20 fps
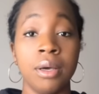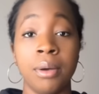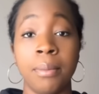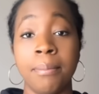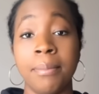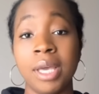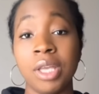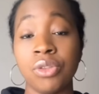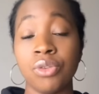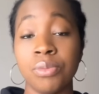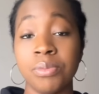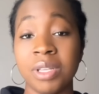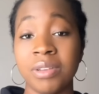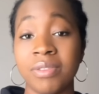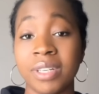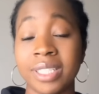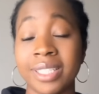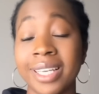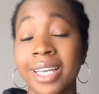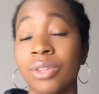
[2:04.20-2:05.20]
euh, mai
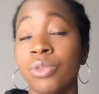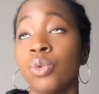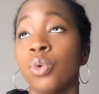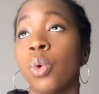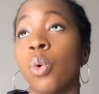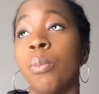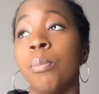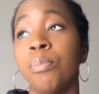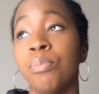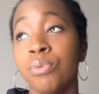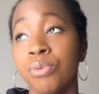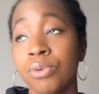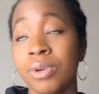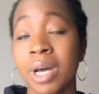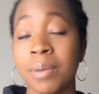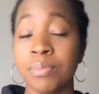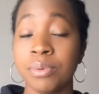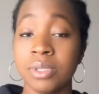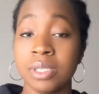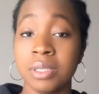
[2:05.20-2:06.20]
2024 n'auront plus
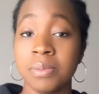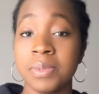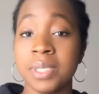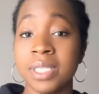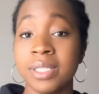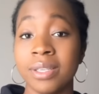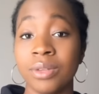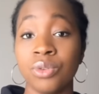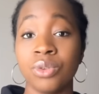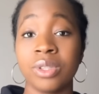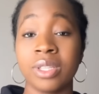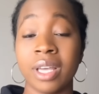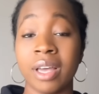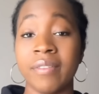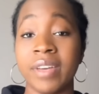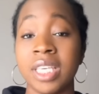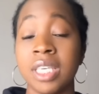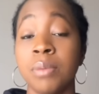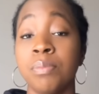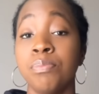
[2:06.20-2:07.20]
la possibilité de
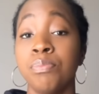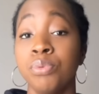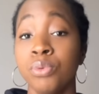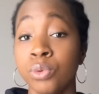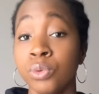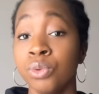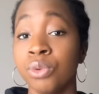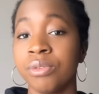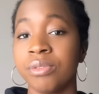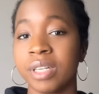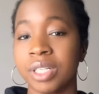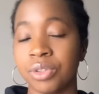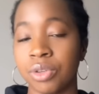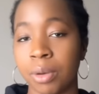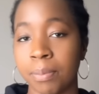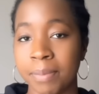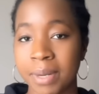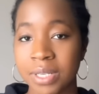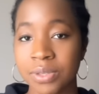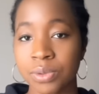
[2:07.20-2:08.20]
travailler plus de 20
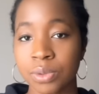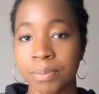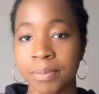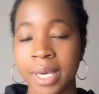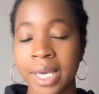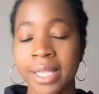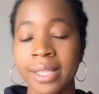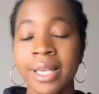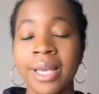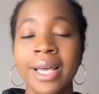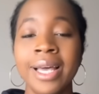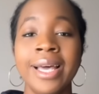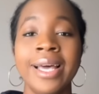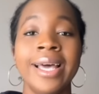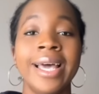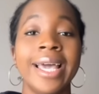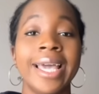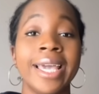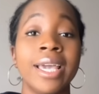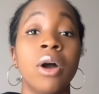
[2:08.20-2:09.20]
heures par semaine.
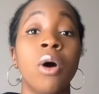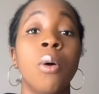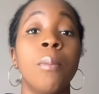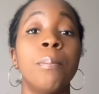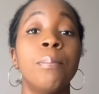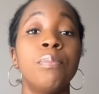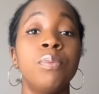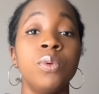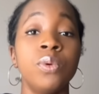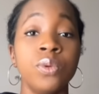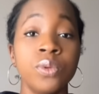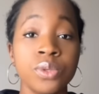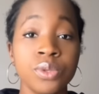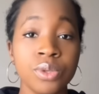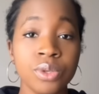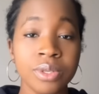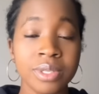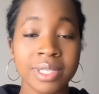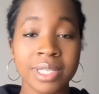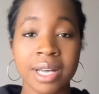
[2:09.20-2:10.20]
Et en plus
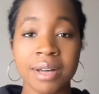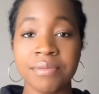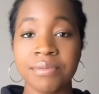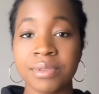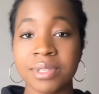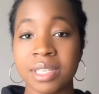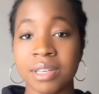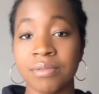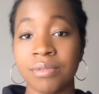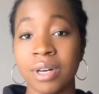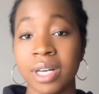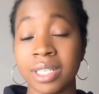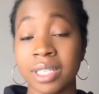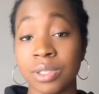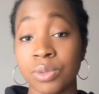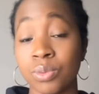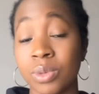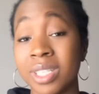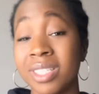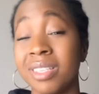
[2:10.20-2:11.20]
de ça, faut savoir
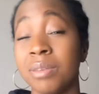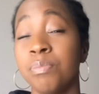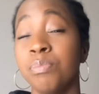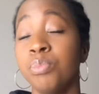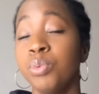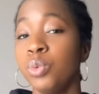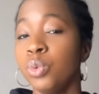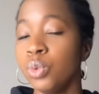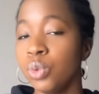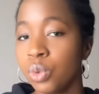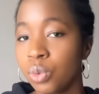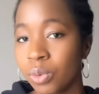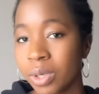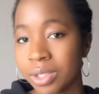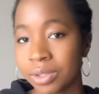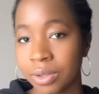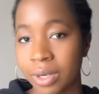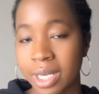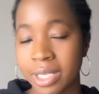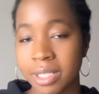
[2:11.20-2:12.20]
qu'ils ont été plus loin
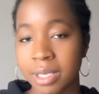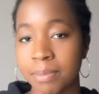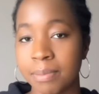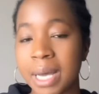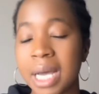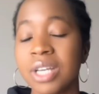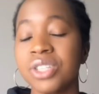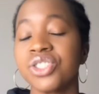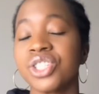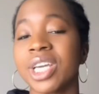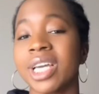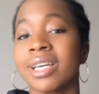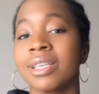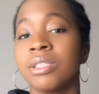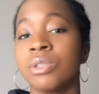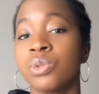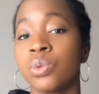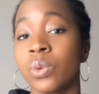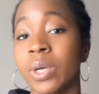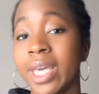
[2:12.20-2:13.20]
dans la démarche car
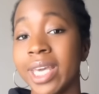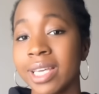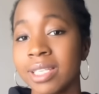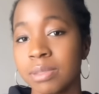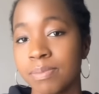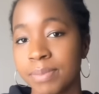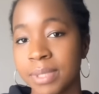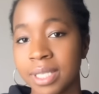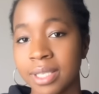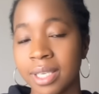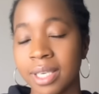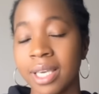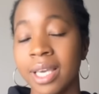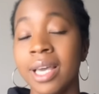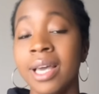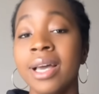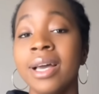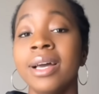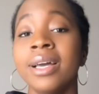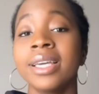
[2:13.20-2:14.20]
ils ont expliqué
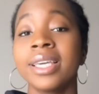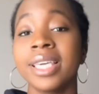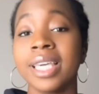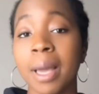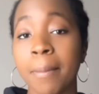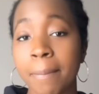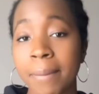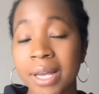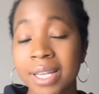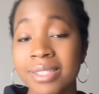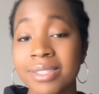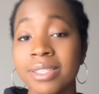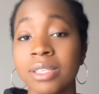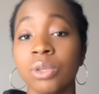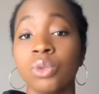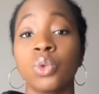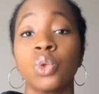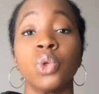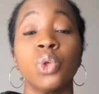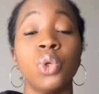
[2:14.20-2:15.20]
qu'à
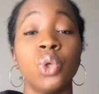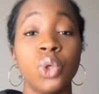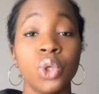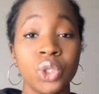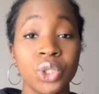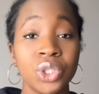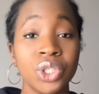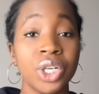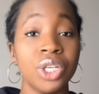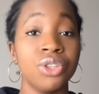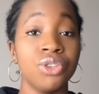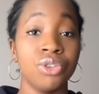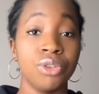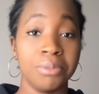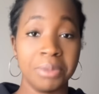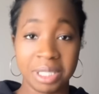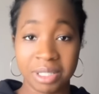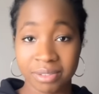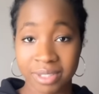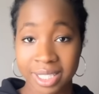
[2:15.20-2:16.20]
partir de l'automne
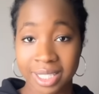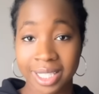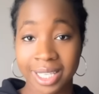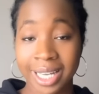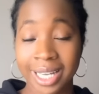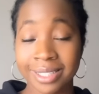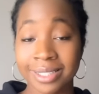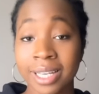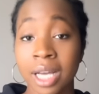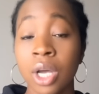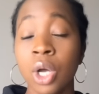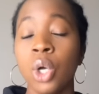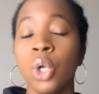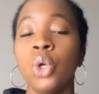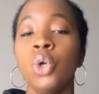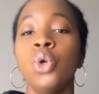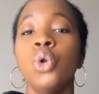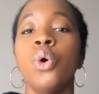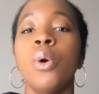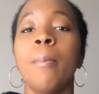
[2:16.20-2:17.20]
2024,
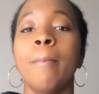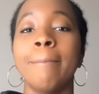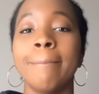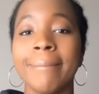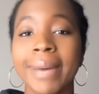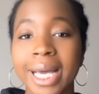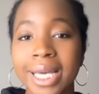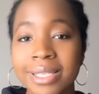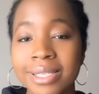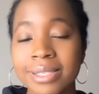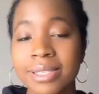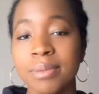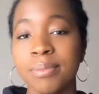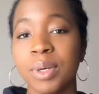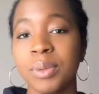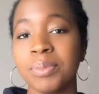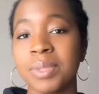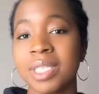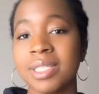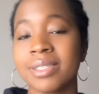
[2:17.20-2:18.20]
le
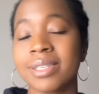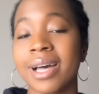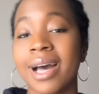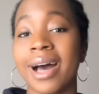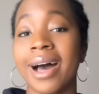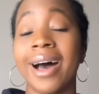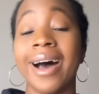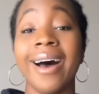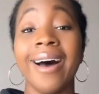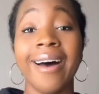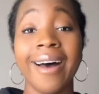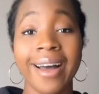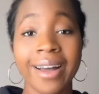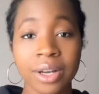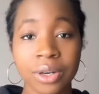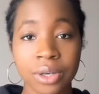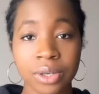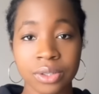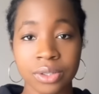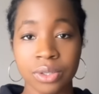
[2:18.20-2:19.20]
maximum qui sera
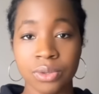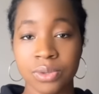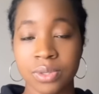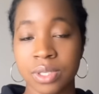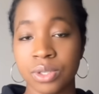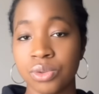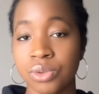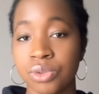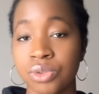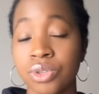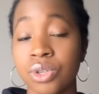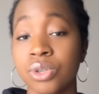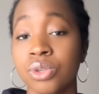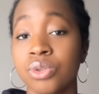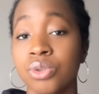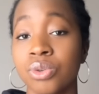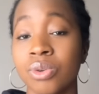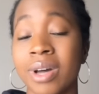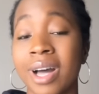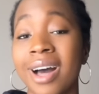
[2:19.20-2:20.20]
accordé aux étudiants
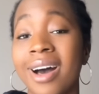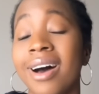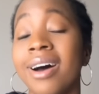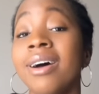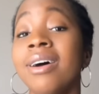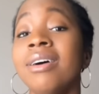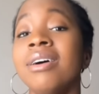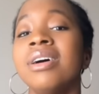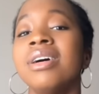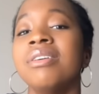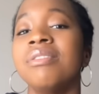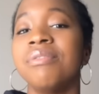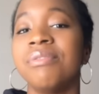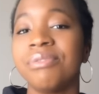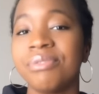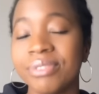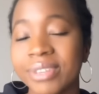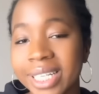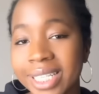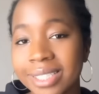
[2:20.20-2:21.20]
sera
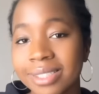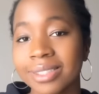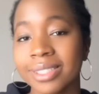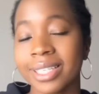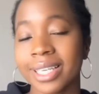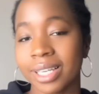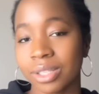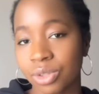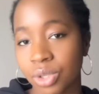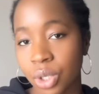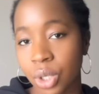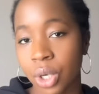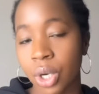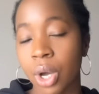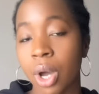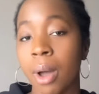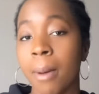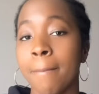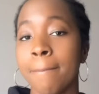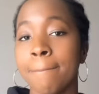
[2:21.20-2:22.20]
24
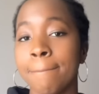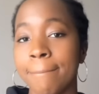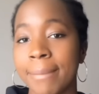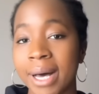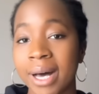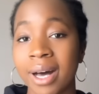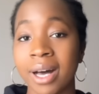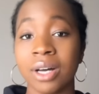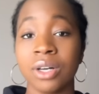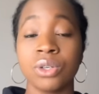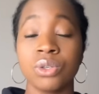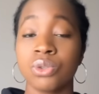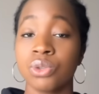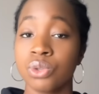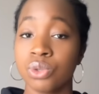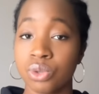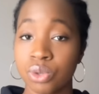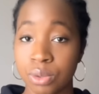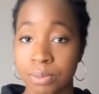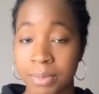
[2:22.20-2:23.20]
heures par
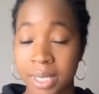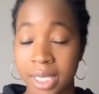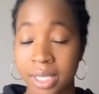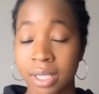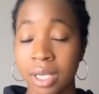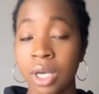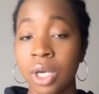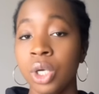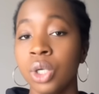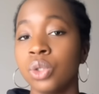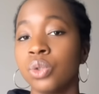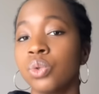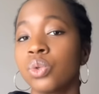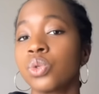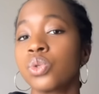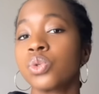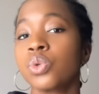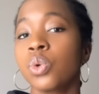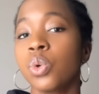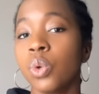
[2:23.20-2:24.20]
semaine.
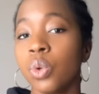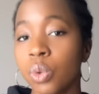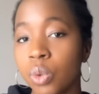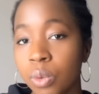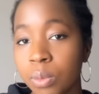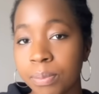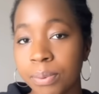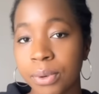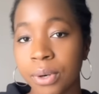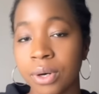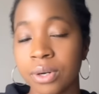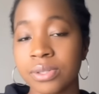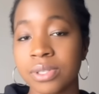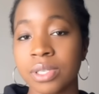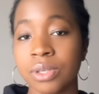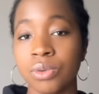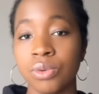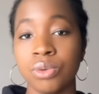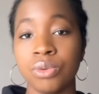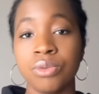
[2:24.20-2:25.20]
Donc ce qu'on comprend,
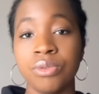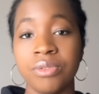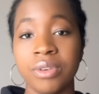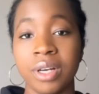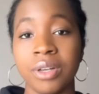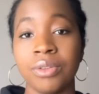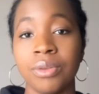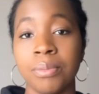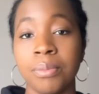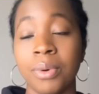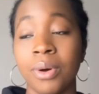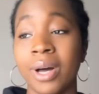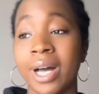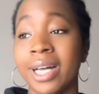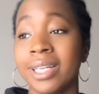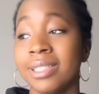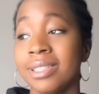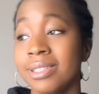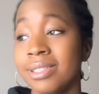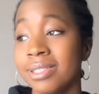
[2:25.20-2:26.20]
c'est que le gouvernement
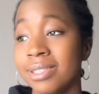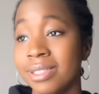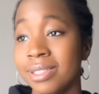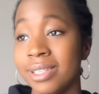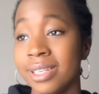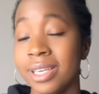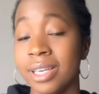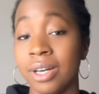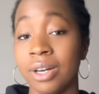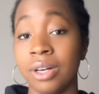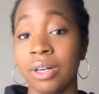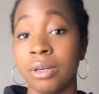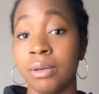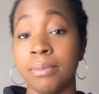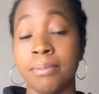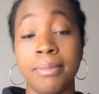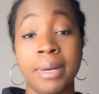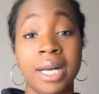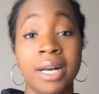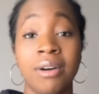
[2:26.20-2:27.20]
a décidé euh,
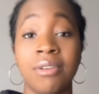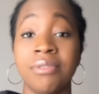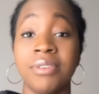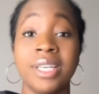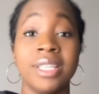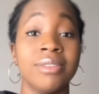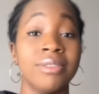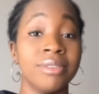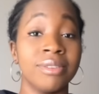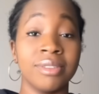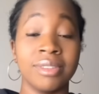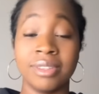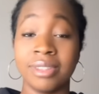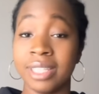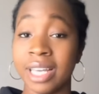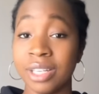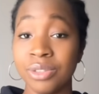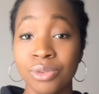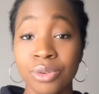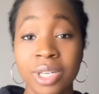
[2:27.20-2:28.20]
bah, en fait,
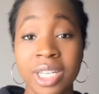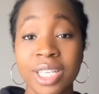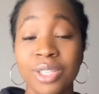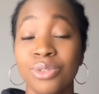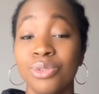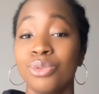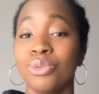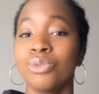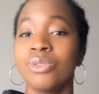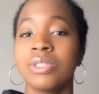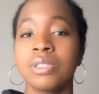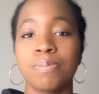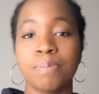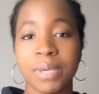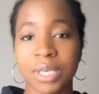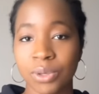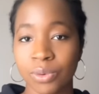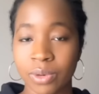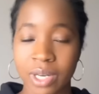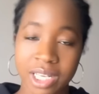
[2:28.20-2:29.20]
d'annuler toute
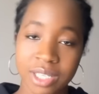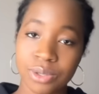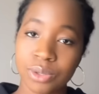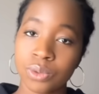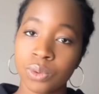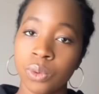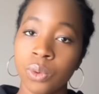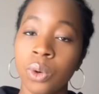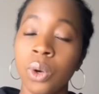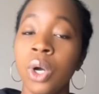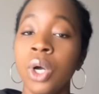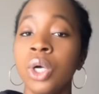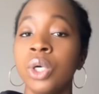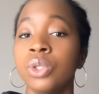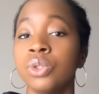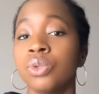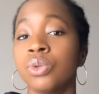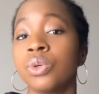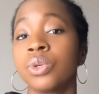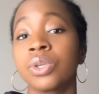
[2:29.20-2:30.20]
spéculation.
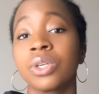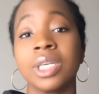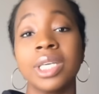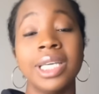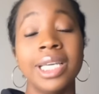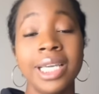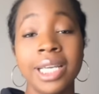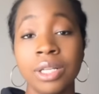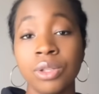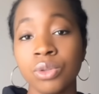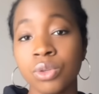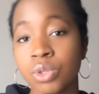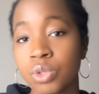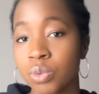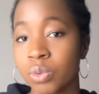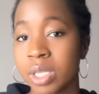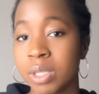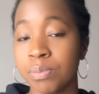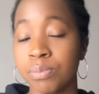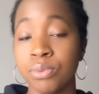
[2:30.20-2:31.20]
Donc il ne
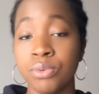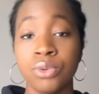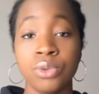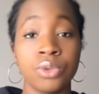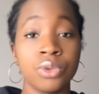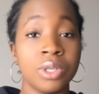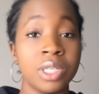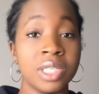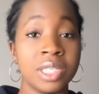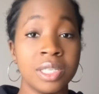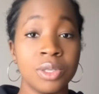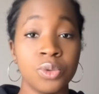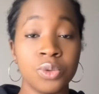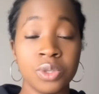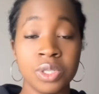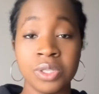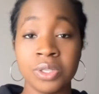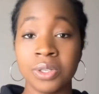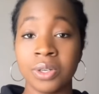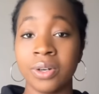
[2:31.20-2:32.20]
souhaite plus que les
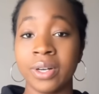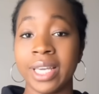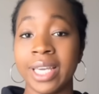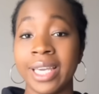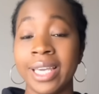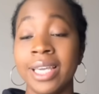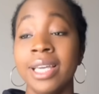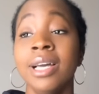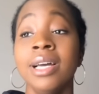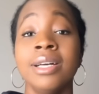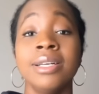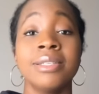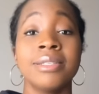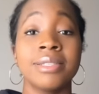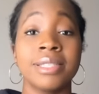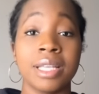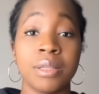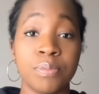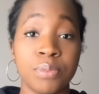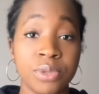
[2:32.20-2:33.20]
étudiants aient
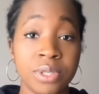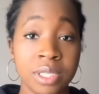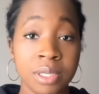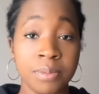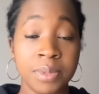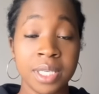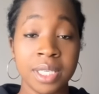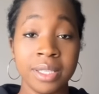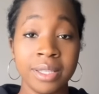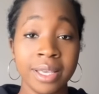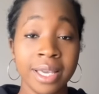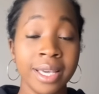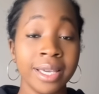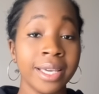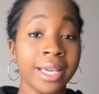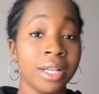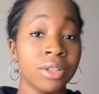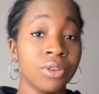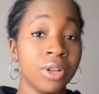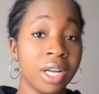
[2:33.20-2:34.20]
cette possibilité,
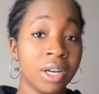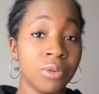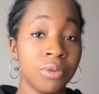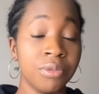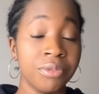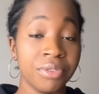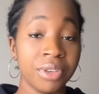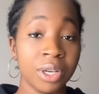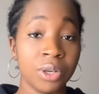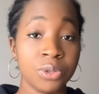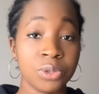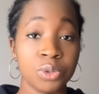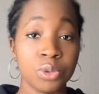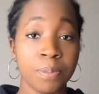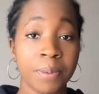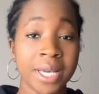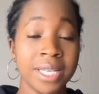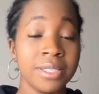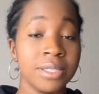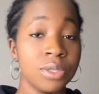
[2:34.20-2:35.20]
car dans la conférence de
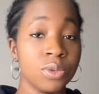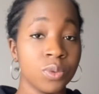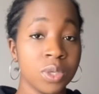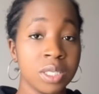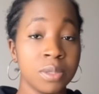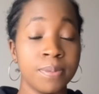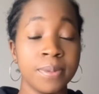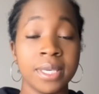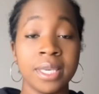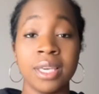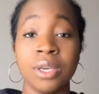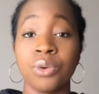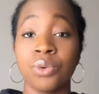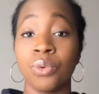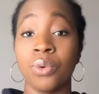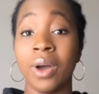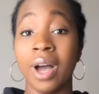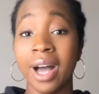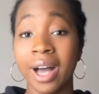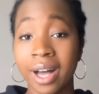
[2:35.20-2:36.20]
presse, ils ont expliqué
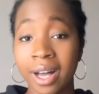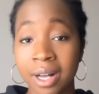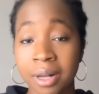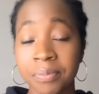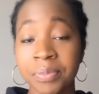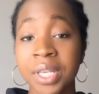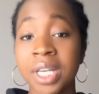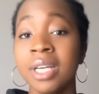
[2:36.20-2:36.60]
que 1.